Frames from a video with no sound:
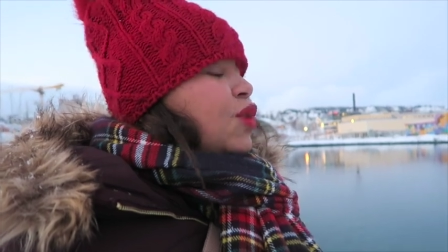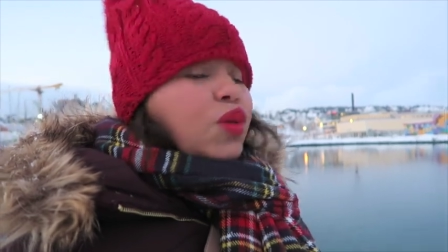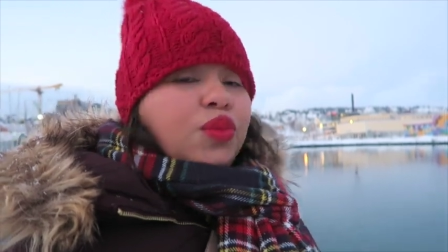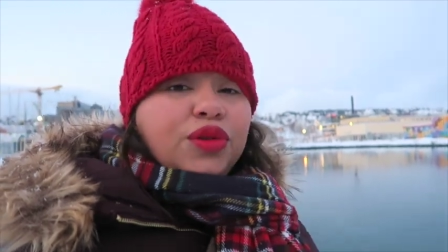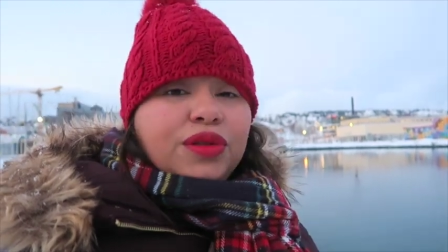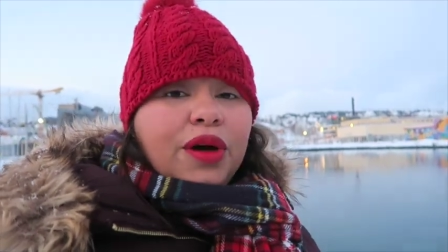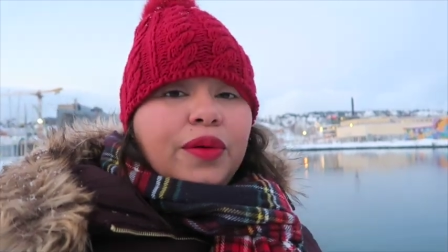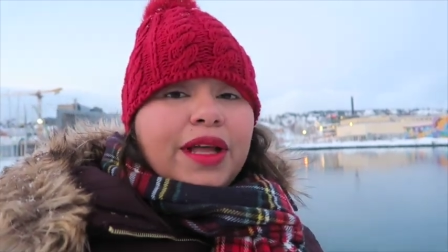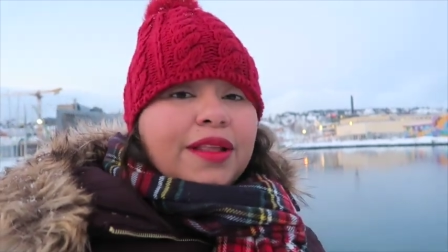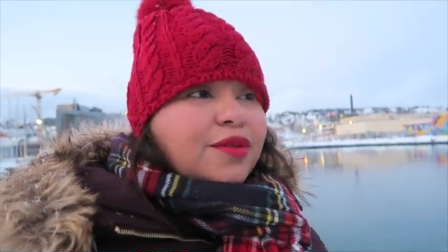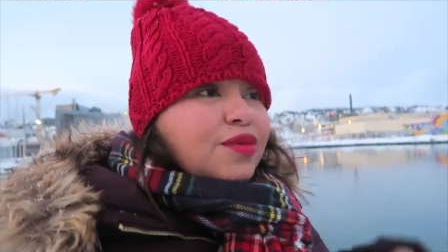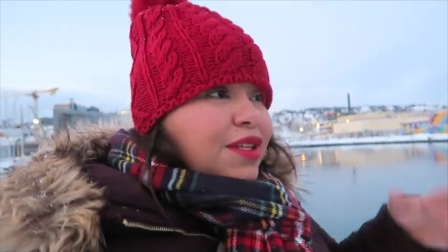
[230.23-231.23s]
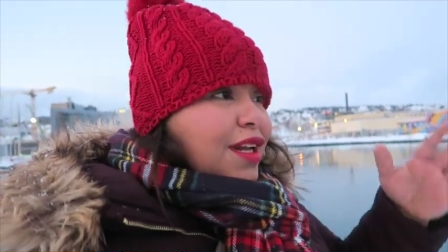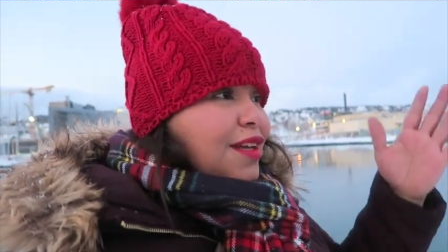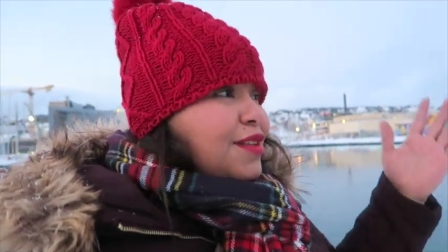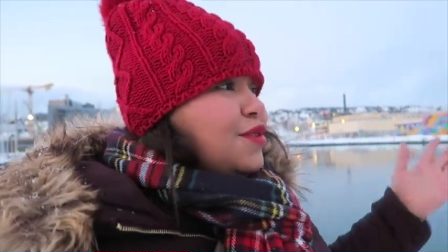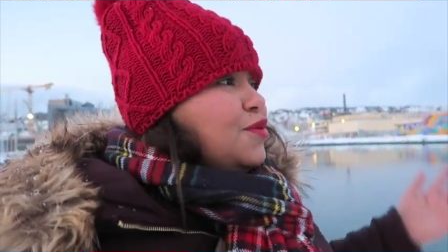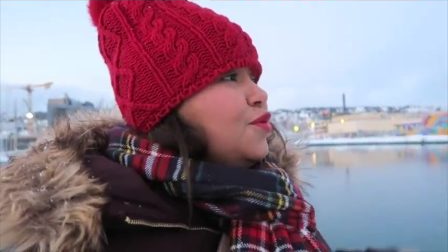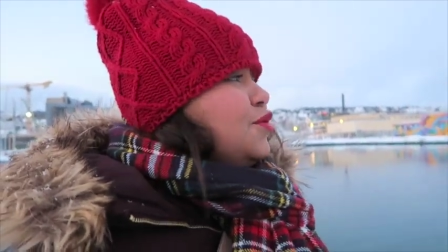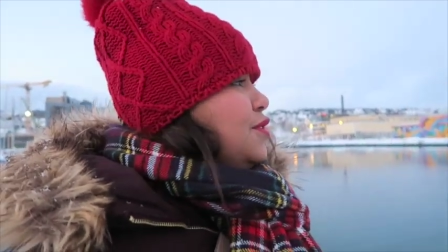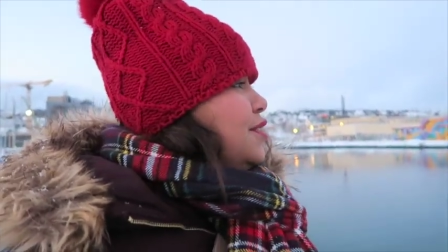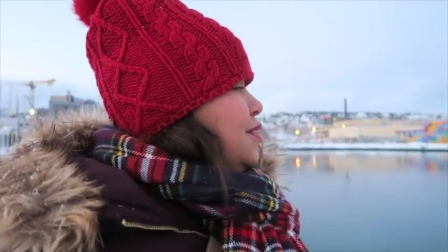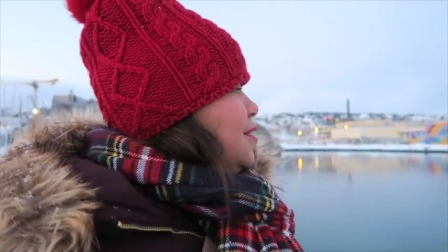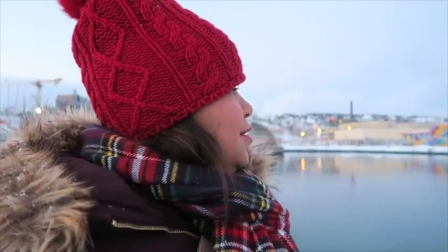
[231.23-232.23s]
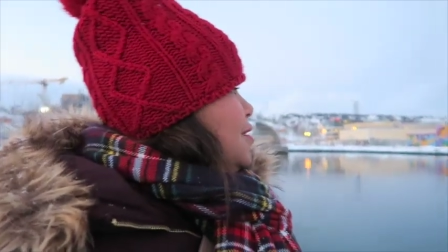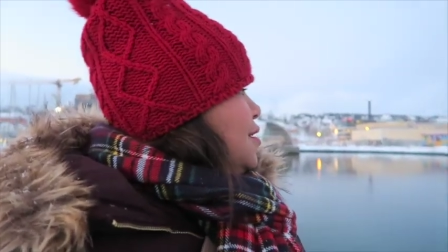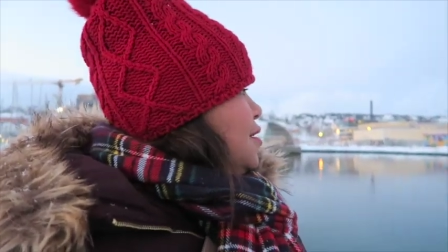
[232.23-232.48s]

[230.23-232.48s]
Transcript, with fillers: o mundo não é tão silencioso assim.